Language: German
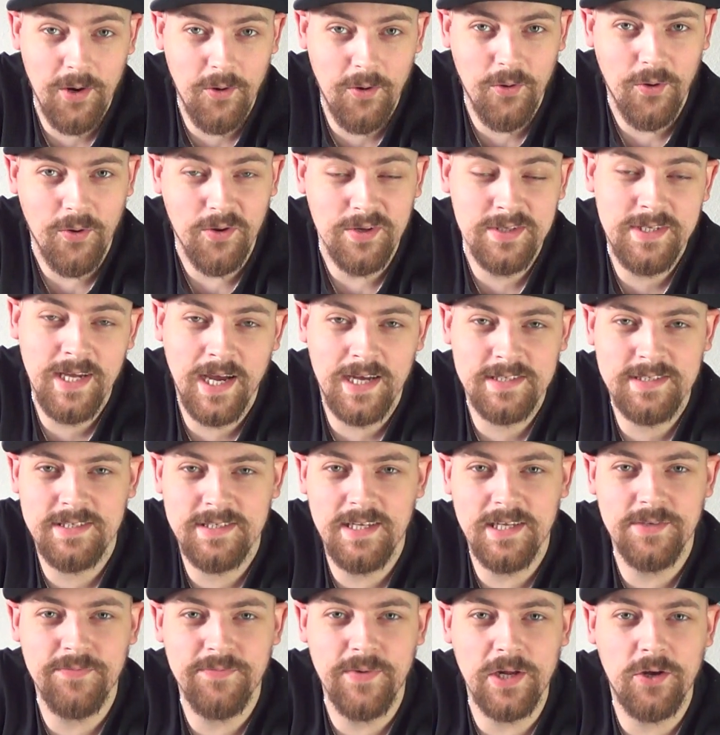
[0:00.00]
Hallo und
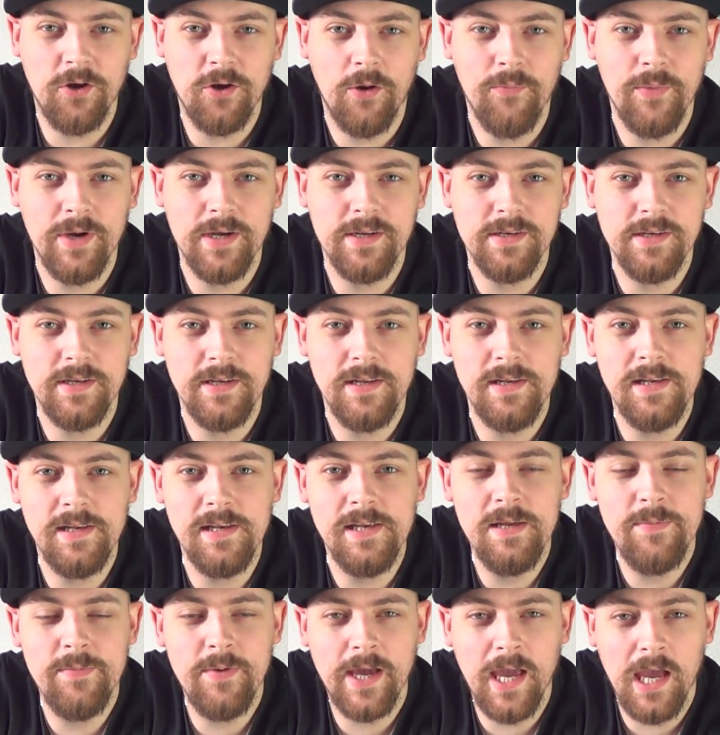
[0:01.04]
herzlich willkommen,
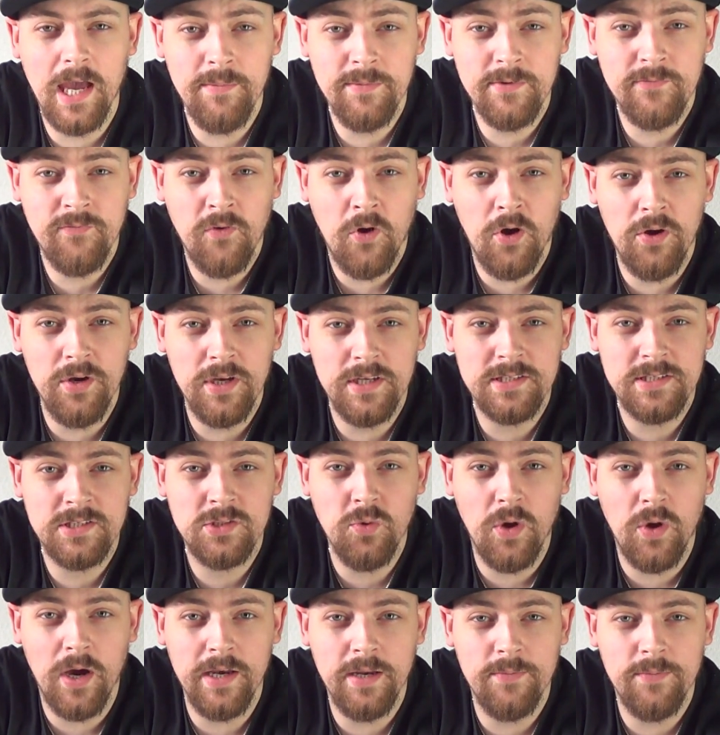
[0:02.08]
liebe Gaming-Freunde,
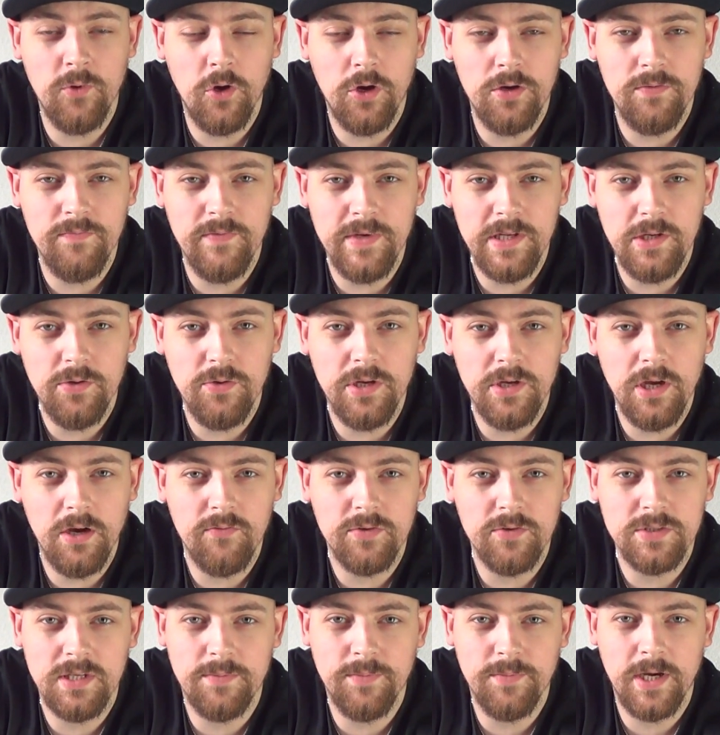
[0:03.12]
zu einem neuen Video hier
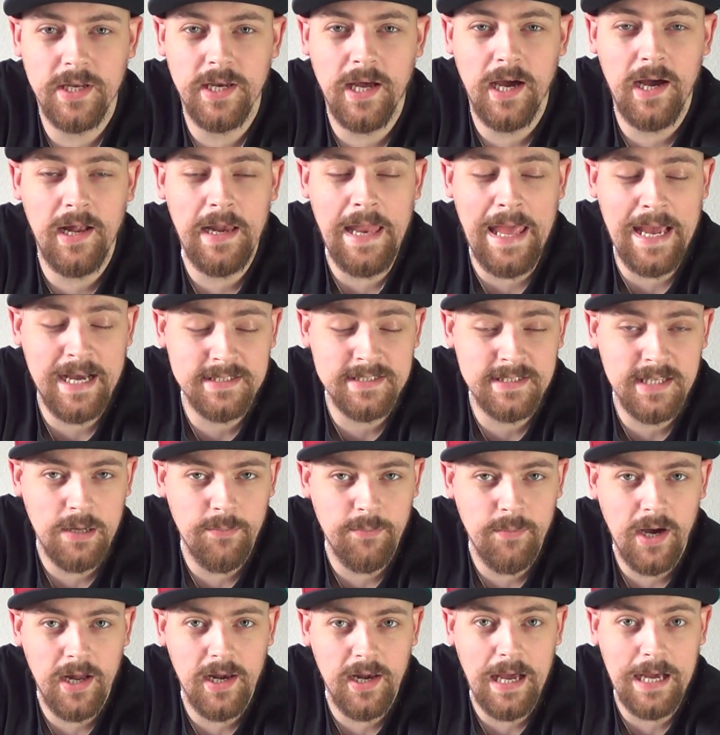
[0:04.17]
auf unserem Kanal. Erst
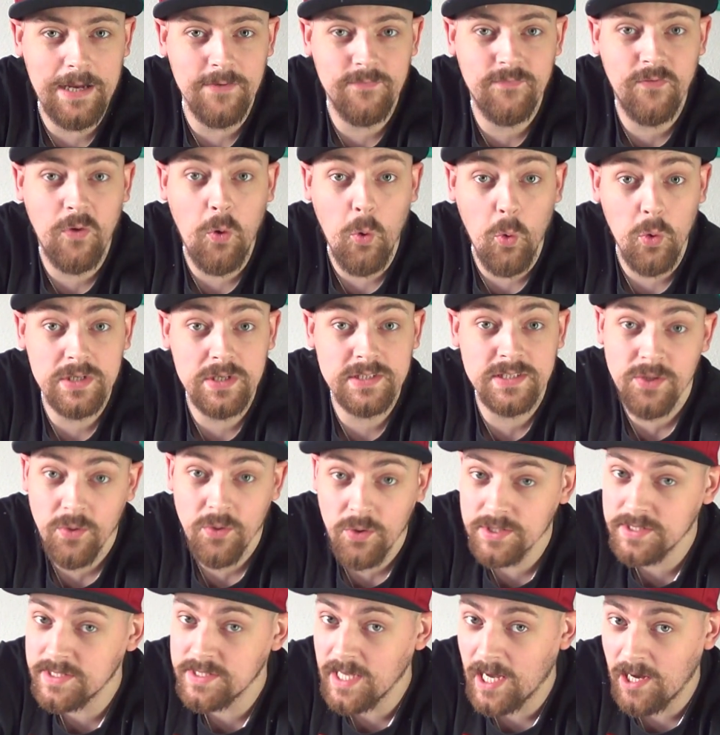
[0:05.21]
einmal ein frohes
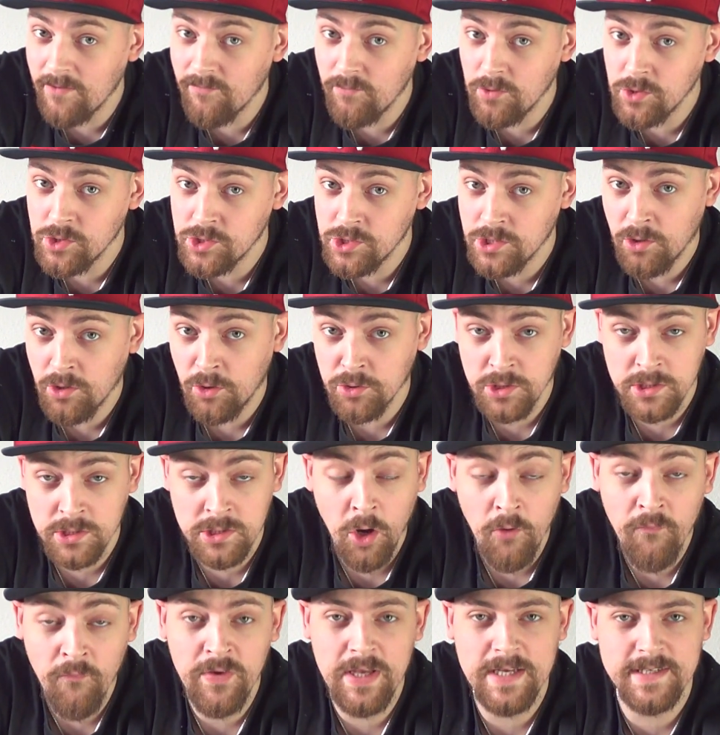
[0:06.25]
neues Jahr wünsche ich euch.
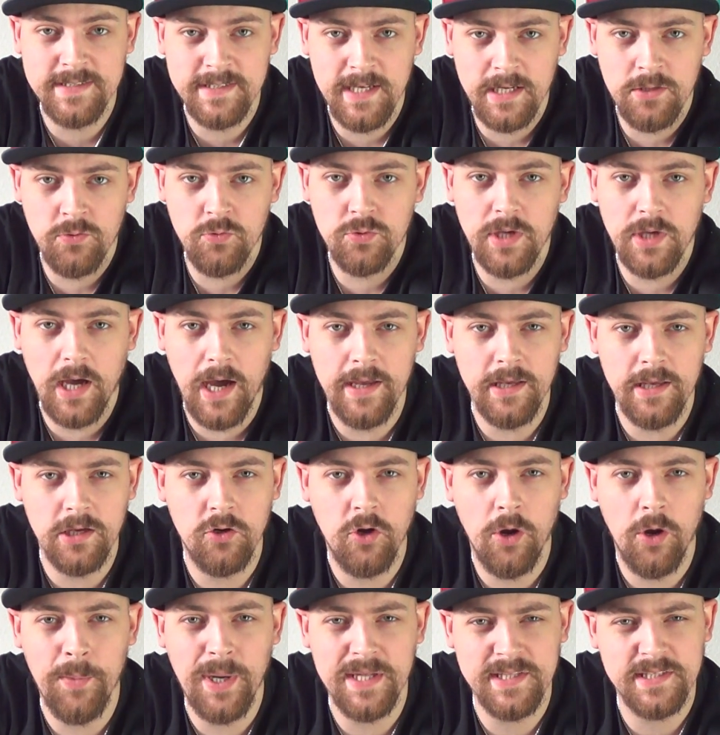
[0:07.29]
Ich hoffe, ihr seid gut
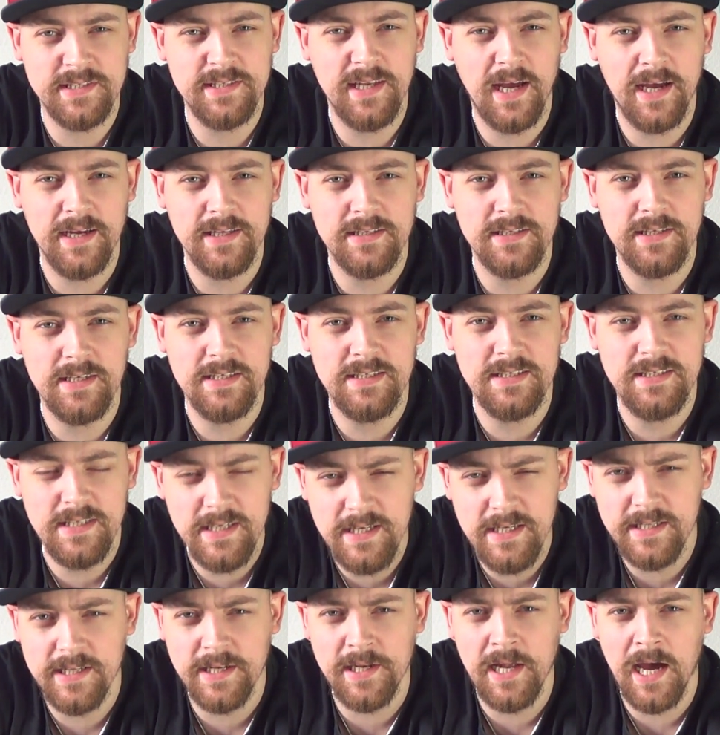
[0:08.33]
reingekommen, habt einen
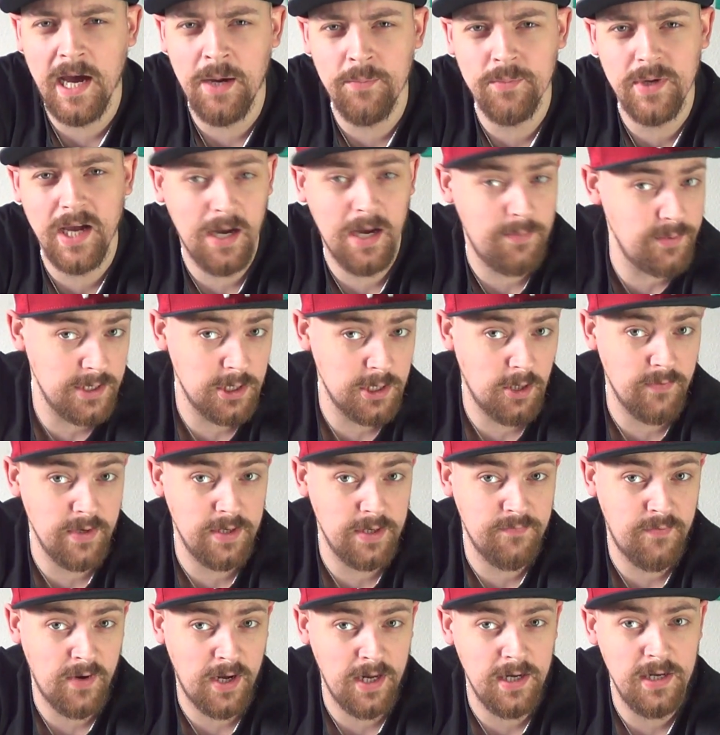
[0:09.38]
gediegenen Abend gehabt. Ich auf
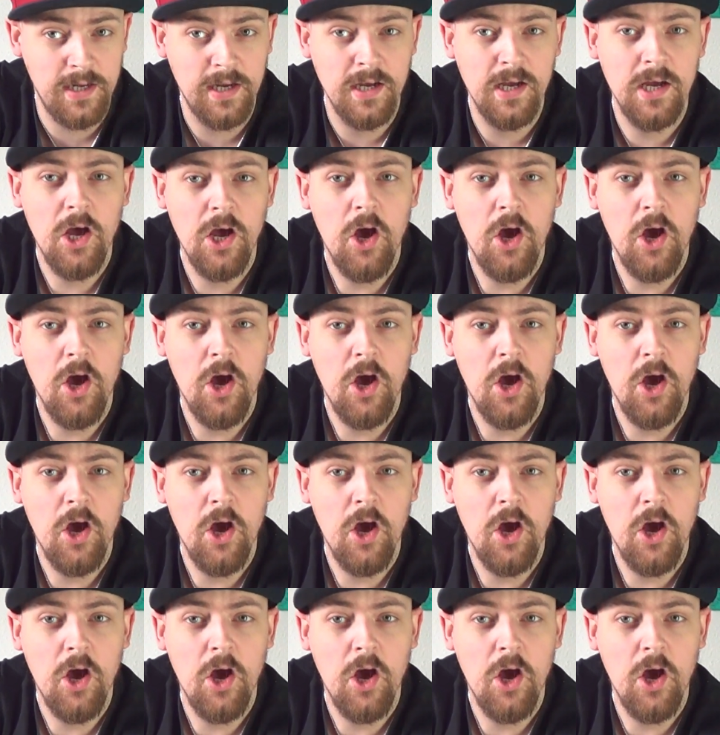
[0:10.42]
jeden Fall.